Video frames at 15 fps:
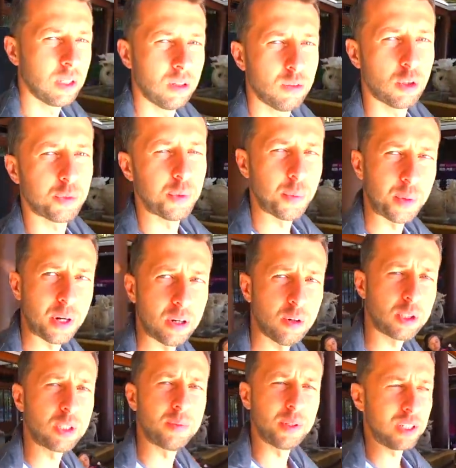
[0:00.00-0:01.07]
Вот мы
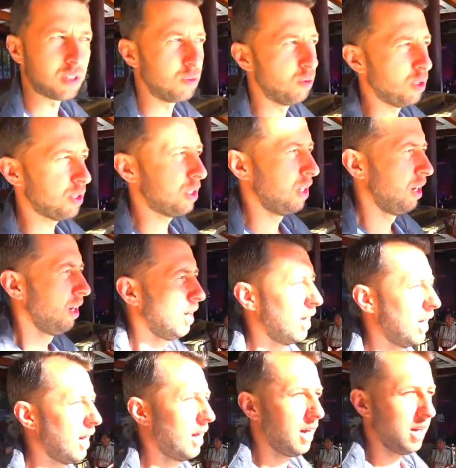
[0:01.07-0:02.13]
проходим насквозь.
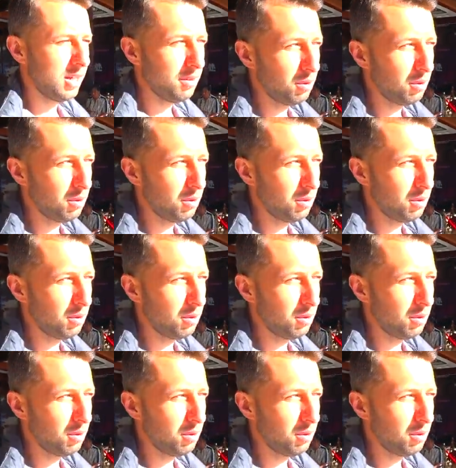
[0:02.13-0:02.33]
А, и